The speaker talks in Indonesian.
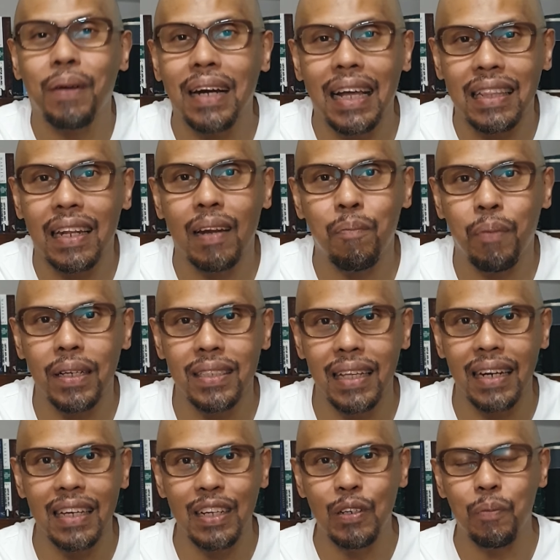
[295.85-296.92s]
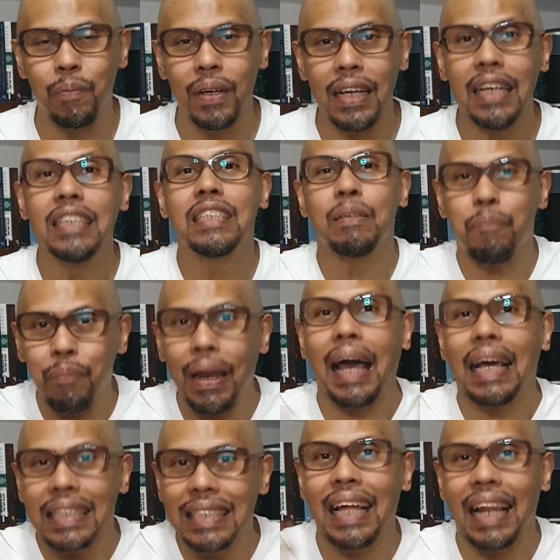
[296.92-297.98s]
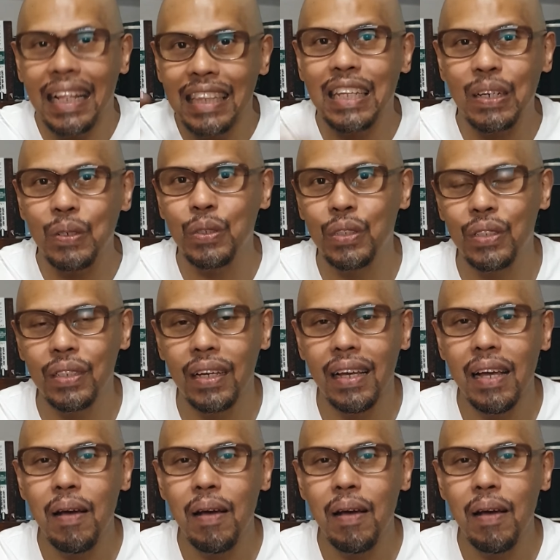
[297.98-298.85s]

pernah terlepas dari hidup. Supply jalan terus.